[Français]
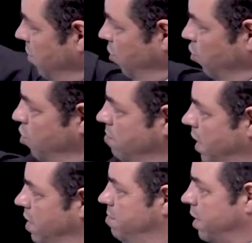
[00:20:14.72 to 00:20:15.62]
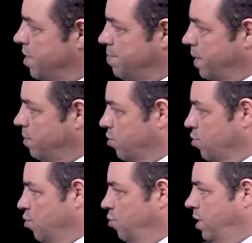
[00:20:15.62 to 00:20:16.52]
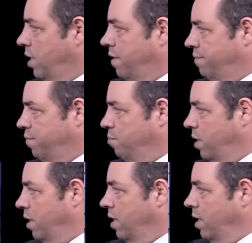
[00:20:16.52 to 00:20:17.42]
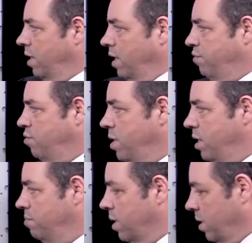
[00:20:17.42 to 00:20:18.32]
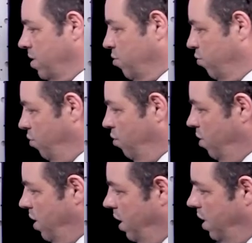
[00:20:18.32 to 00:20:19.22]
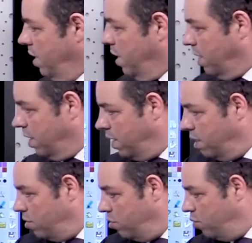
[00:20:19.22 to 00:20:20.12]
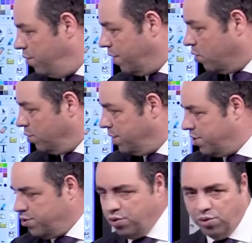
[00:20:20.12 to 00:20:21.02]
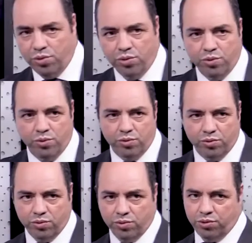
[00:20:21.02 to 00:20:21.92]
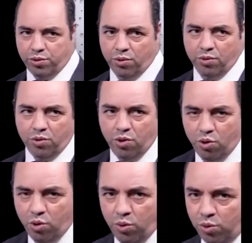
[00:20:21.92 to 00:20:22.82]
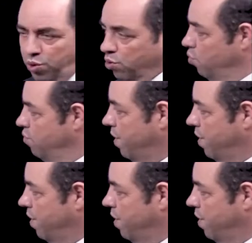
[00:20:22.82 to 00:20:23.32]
Donc le mâle libère les spermatozoïdes et la femelle libère les ovules et il y a une fécondation dans l'eau, donc une